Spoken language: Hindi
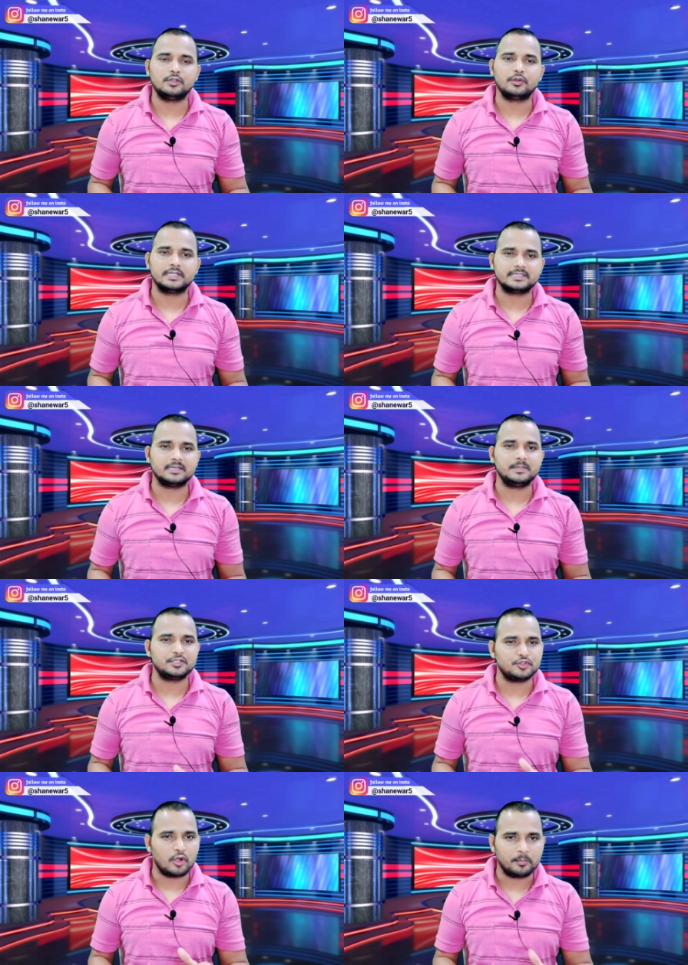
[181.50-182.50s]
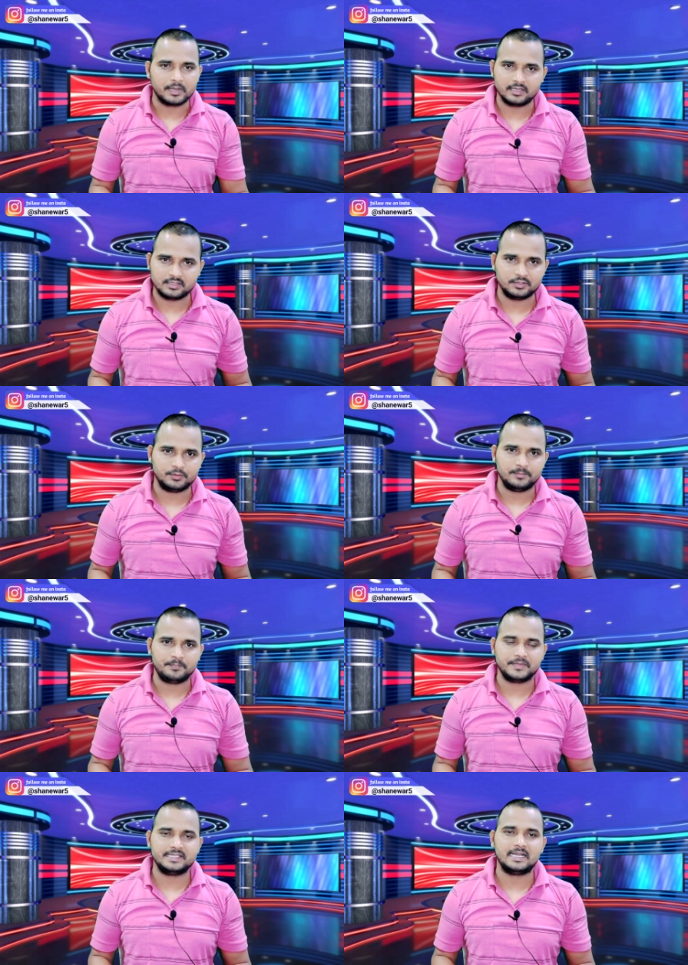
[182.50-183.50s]
कौन से लोकेशन में जॉब करते हो
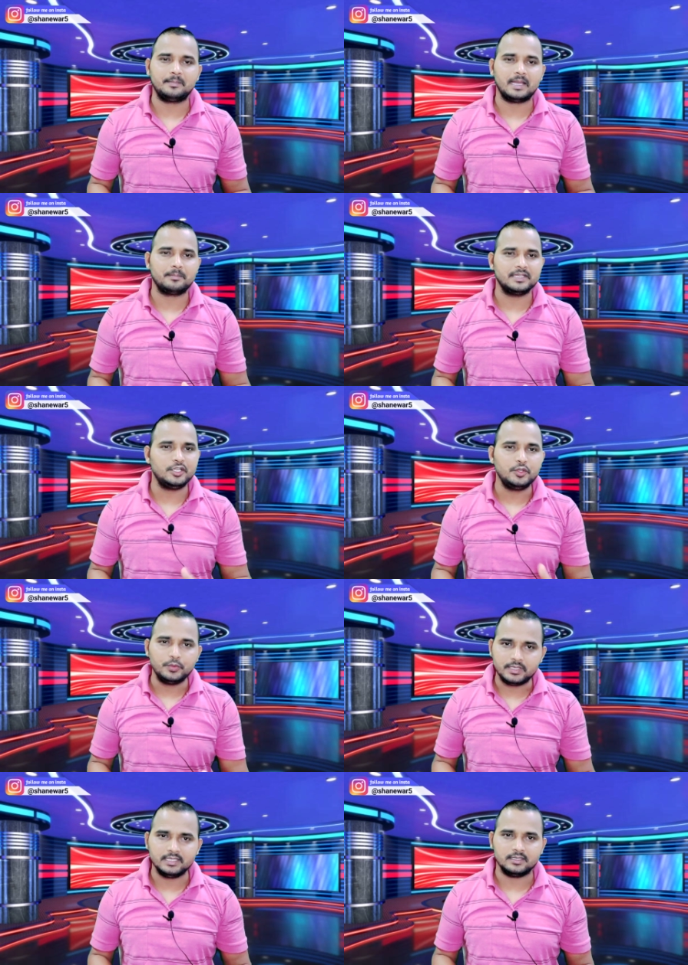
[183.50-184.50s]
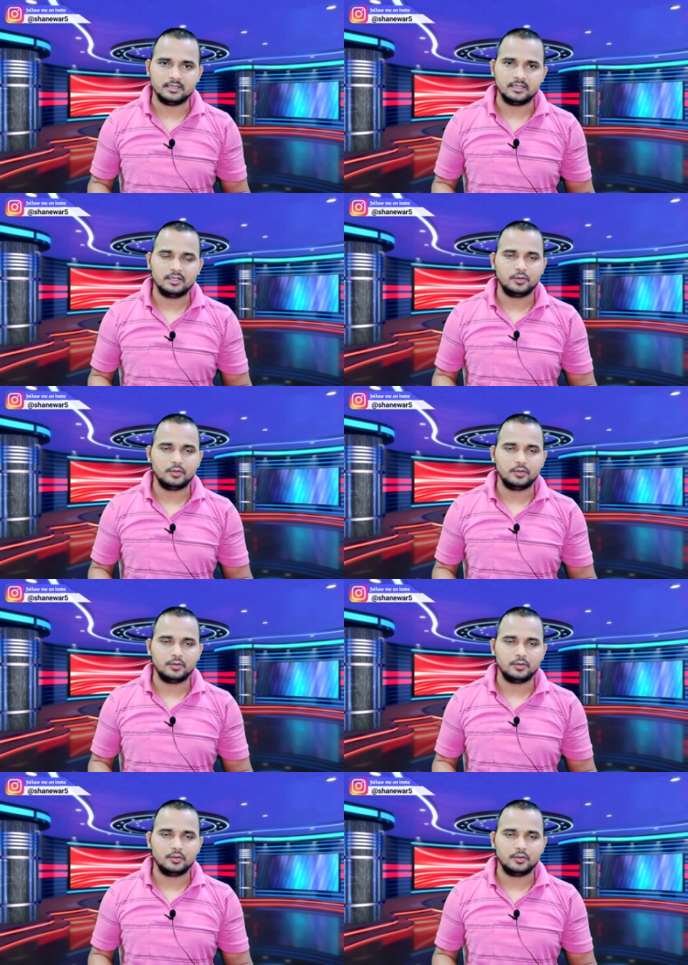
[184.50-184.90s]
जहाँ पे आपकी ड्यूटी है